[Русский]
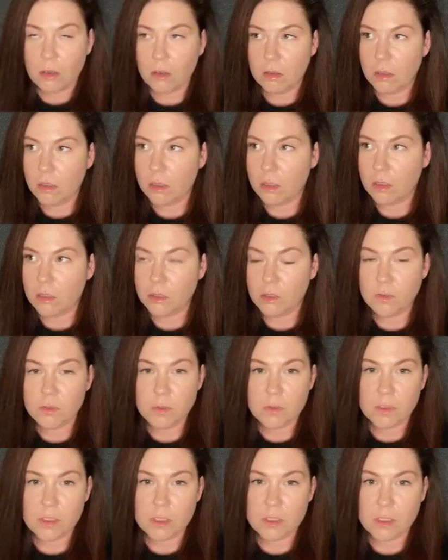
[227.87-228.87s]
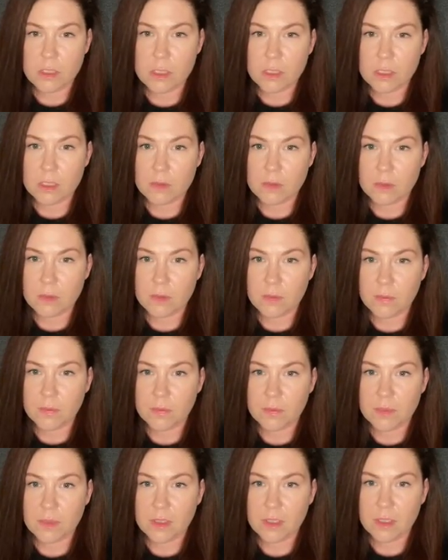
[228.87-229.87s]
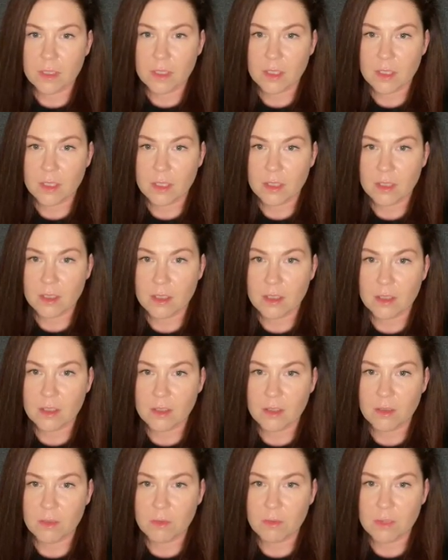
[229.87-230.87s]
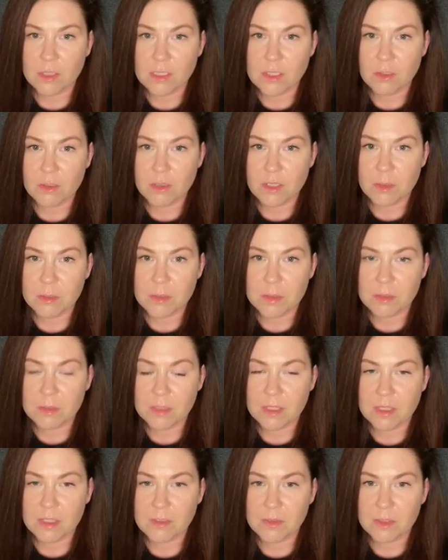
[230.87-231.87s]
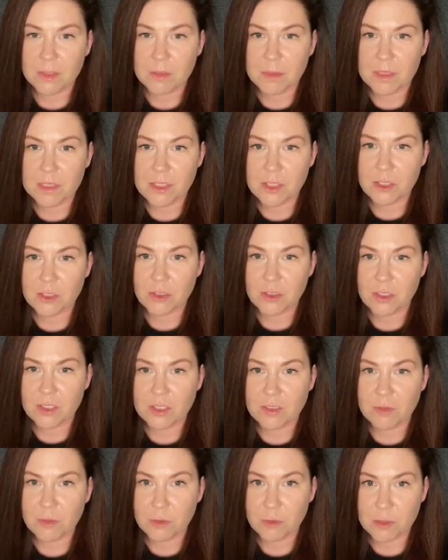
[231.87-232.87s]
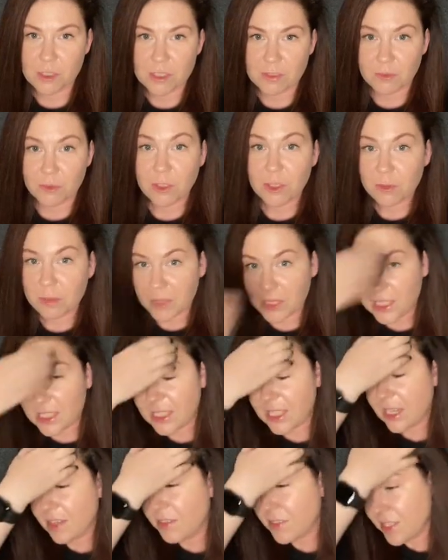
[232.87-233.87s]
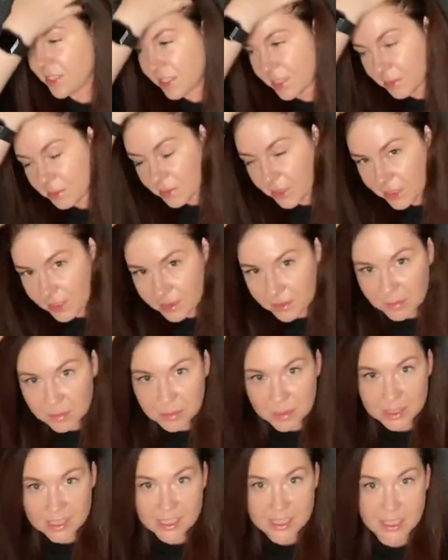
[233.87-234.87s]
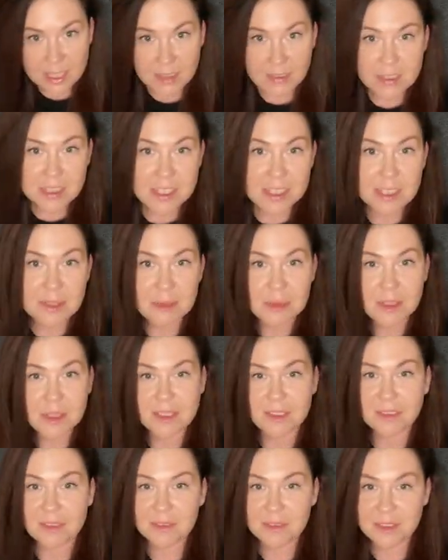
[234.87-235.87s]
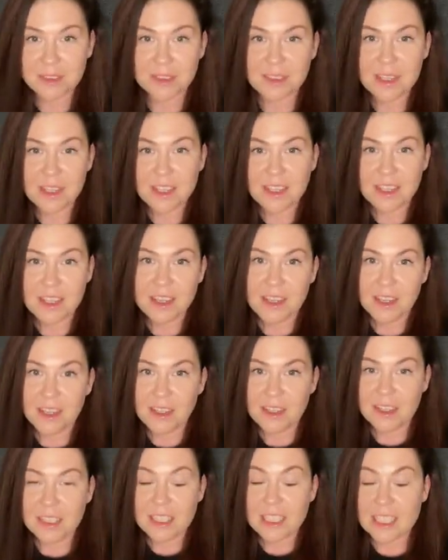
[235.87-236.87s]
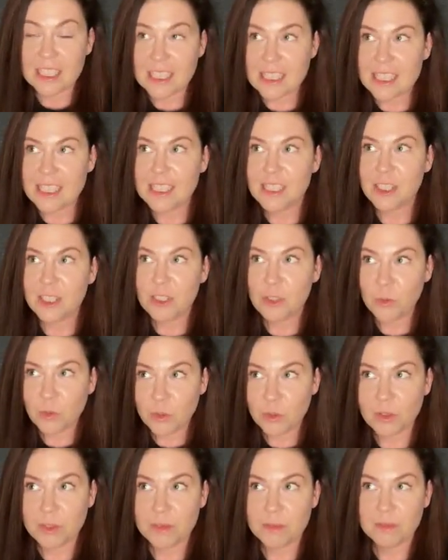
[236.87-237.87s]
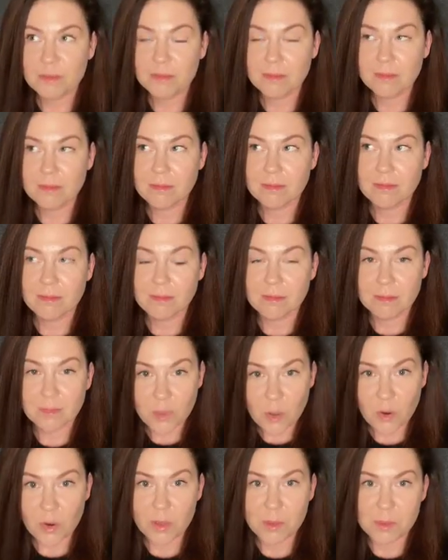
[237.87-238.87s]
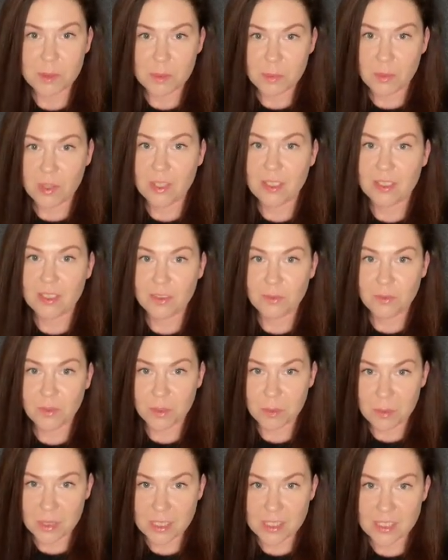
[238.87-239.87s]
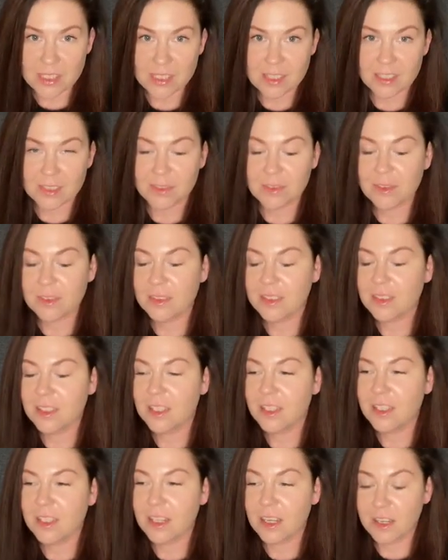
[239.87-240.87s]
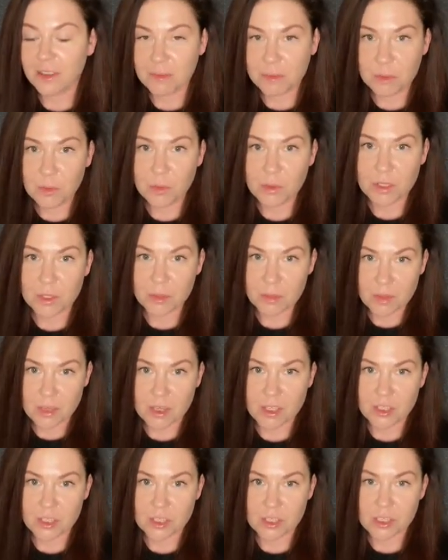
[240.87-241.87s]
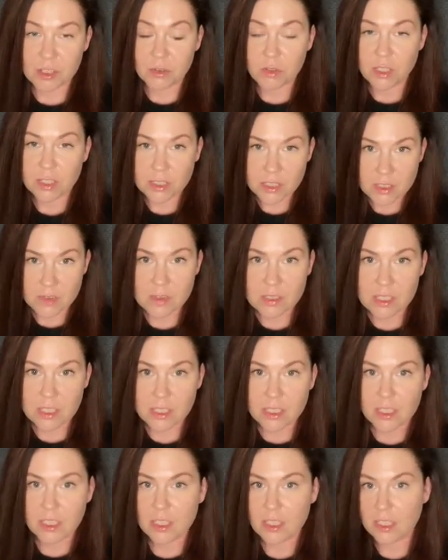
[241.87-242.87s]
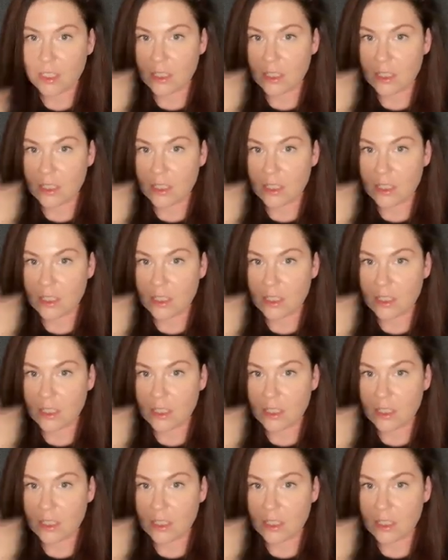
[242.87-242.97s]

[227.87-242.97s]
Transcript: а, ничего сверхъестественного. А, у вас только бесплатная информация, что тогда в курсе. Вот представьте себе, представьте себе, если тут много бесплатной информации, как многим кажется. Но ну, так действительно и